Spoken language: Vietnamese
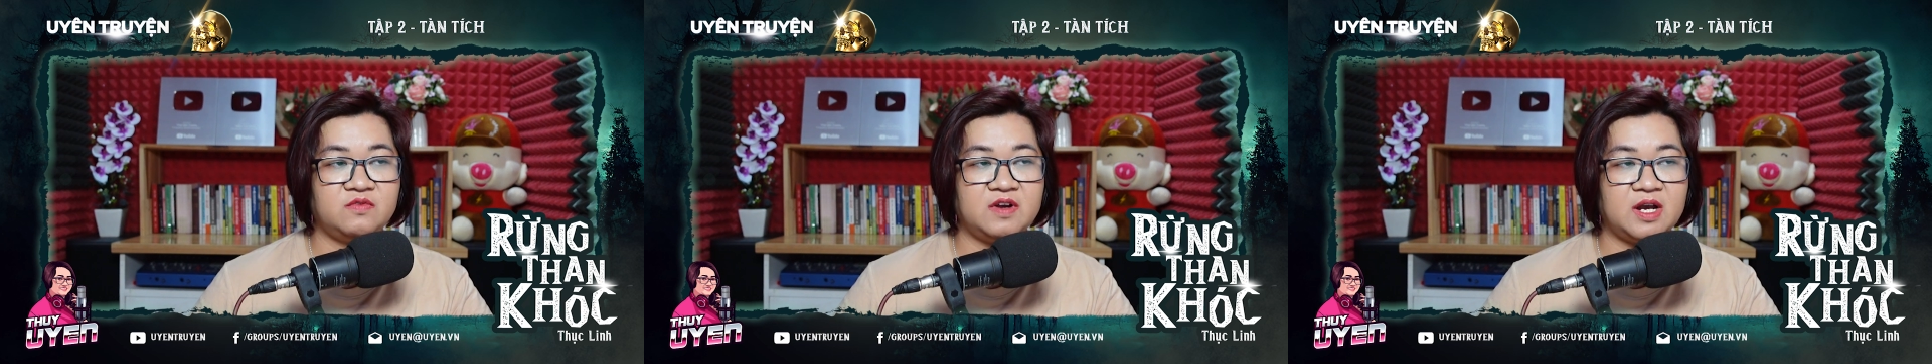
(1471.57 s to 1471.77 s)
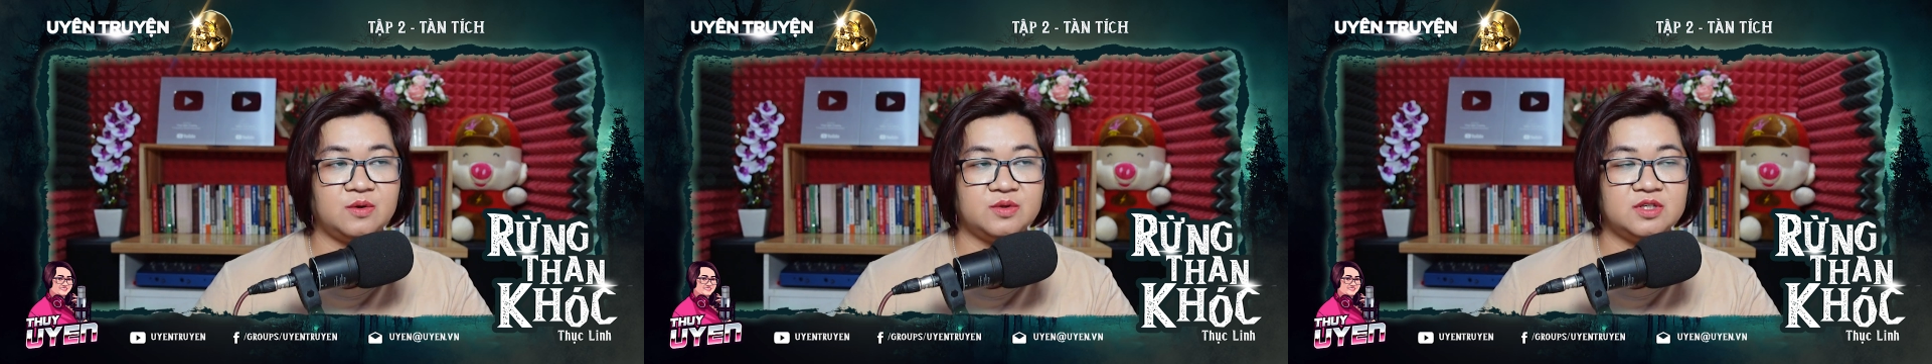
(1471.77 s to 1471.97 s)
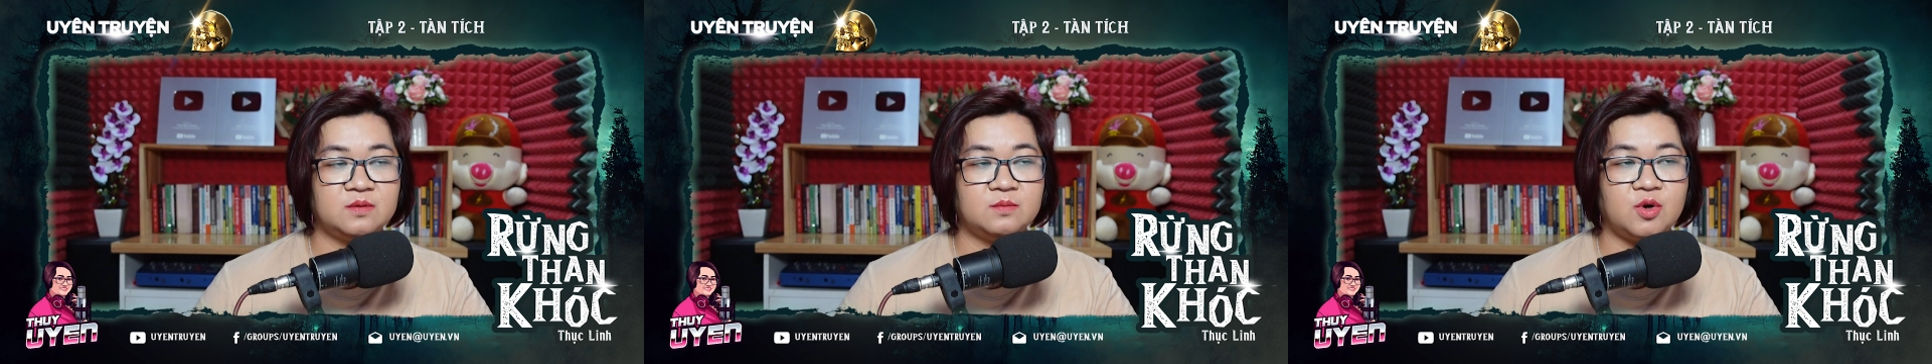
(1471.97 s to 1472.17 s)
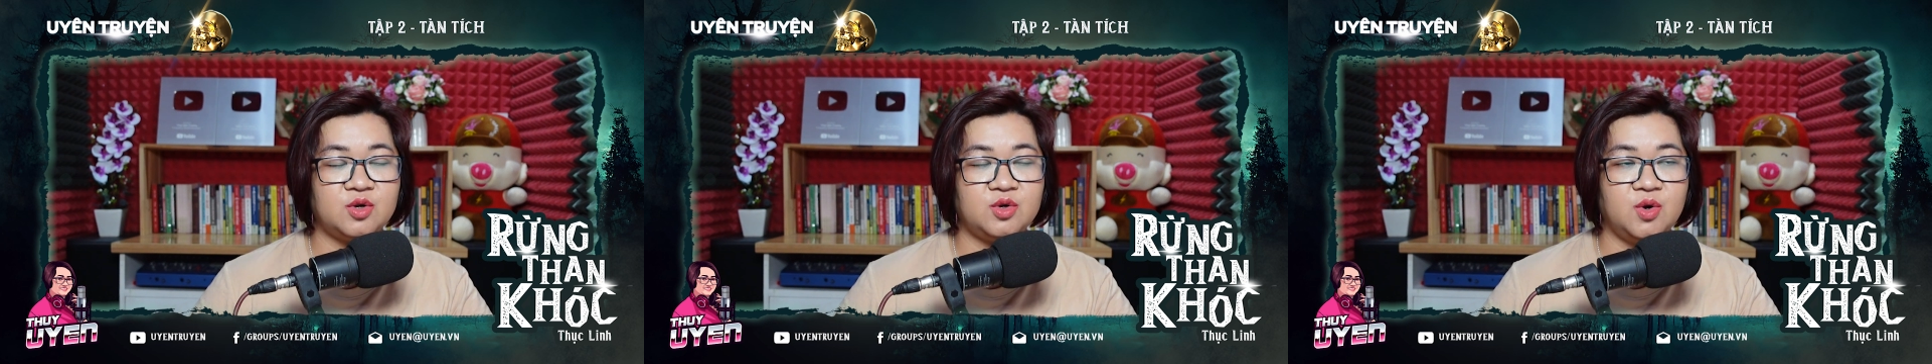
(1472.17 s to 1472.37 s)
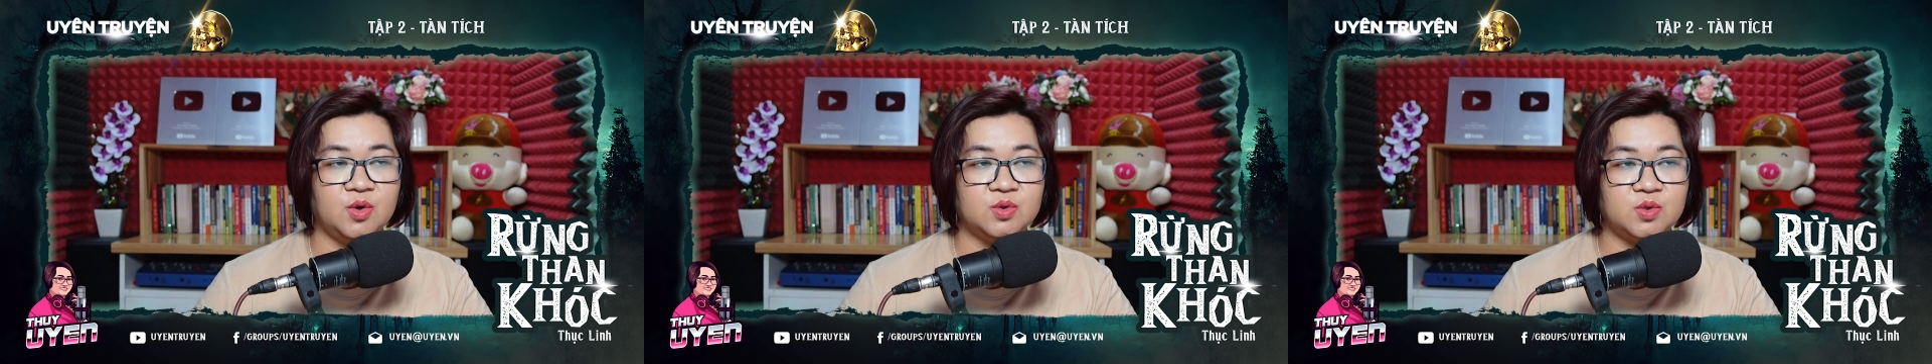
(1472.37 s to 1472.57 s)
vào những
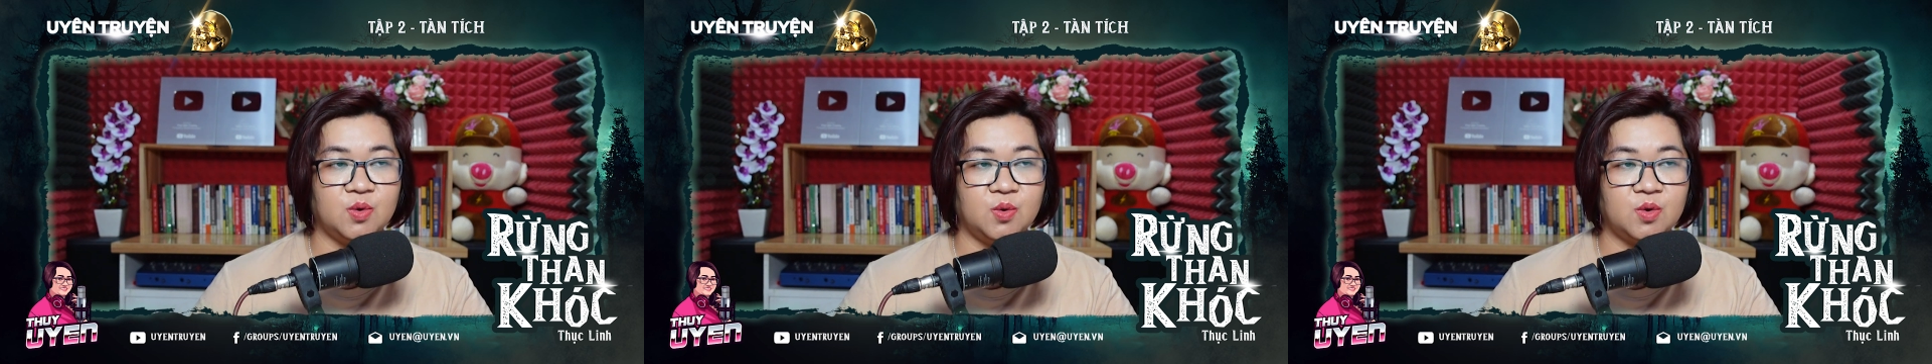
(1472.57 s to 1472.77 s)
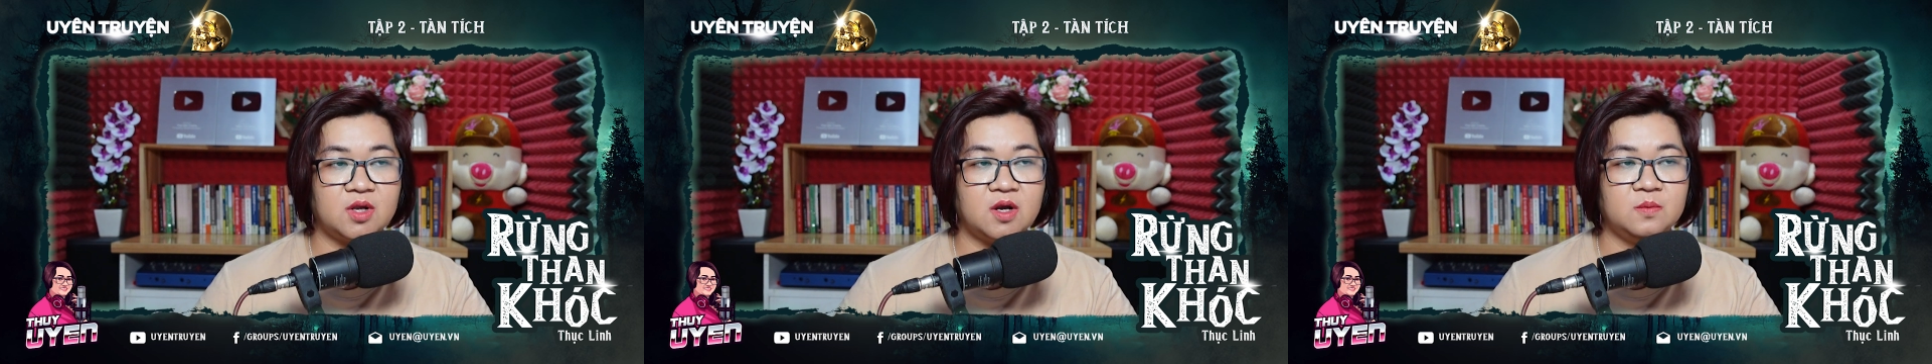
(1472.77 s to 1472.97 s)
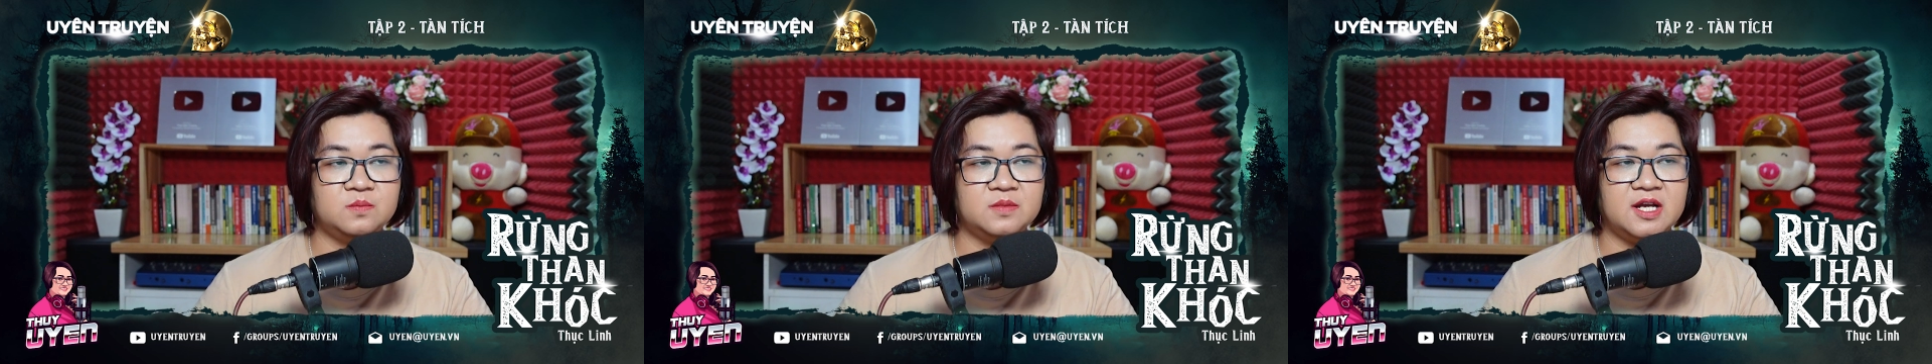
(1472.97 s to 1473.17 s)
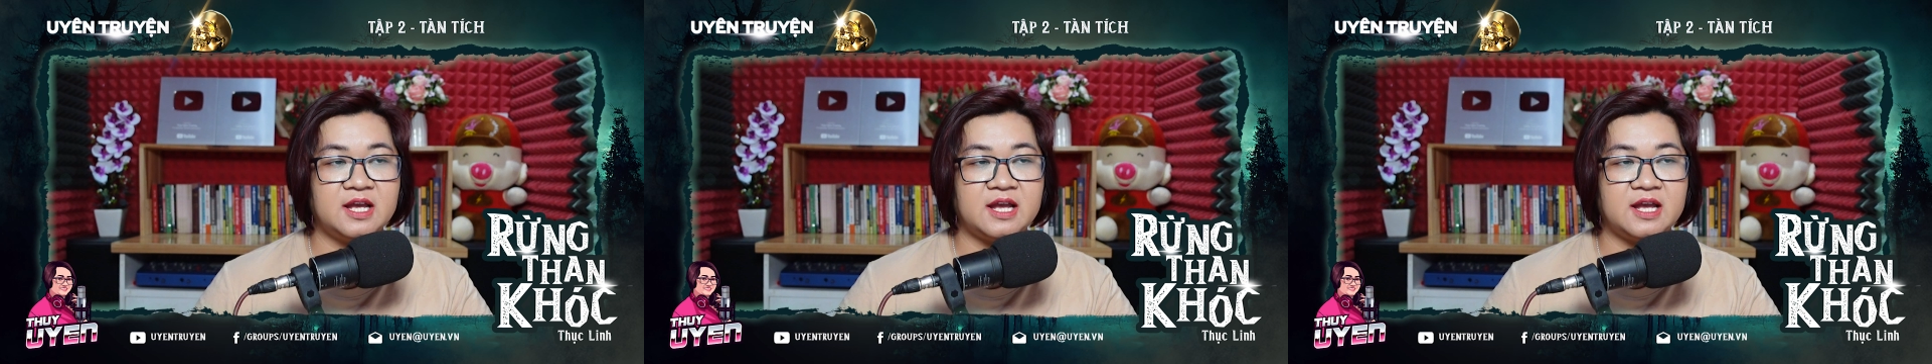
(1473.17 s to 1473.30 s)
món đồ thủ công